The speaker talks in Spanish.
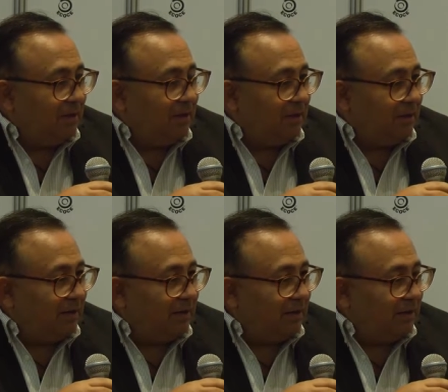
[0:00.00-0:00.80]

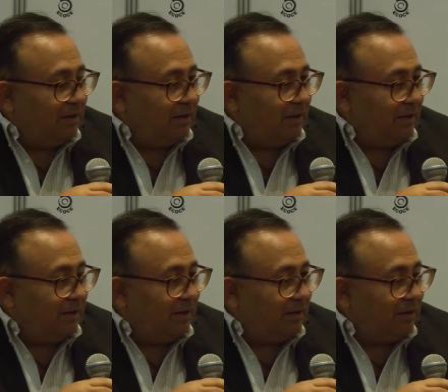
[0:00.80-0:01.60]
eh,
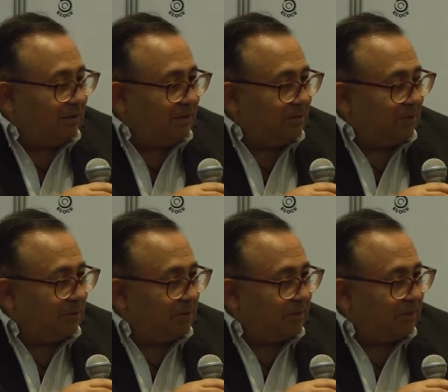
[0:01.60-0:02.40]
y en términos de
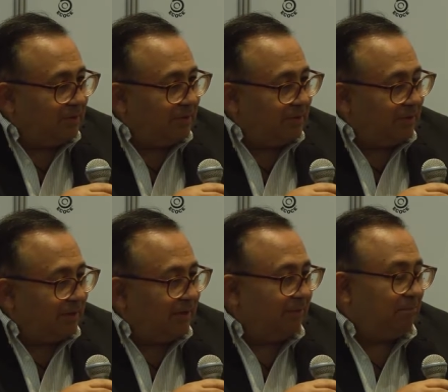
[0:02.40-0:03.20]
cómo
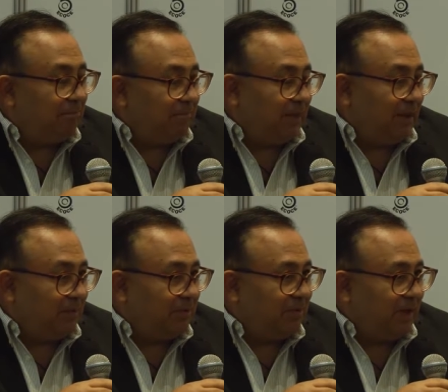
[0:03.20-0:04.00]
se,
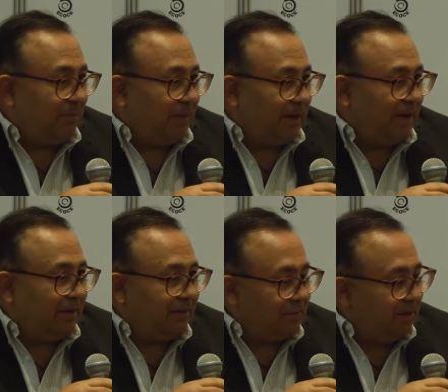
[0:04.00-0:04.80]
digamos, en la
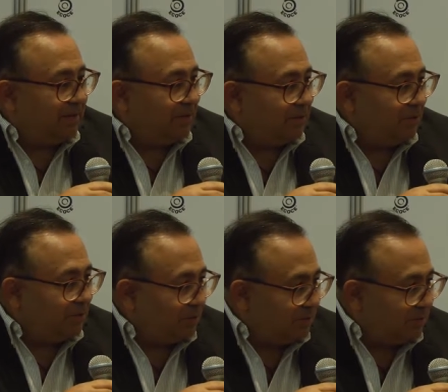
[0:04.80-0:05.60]
máquina se envasa
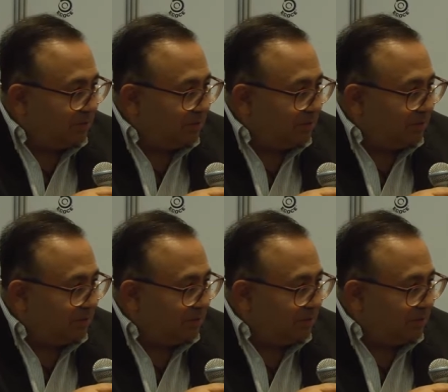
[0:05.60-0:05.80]
todo esto.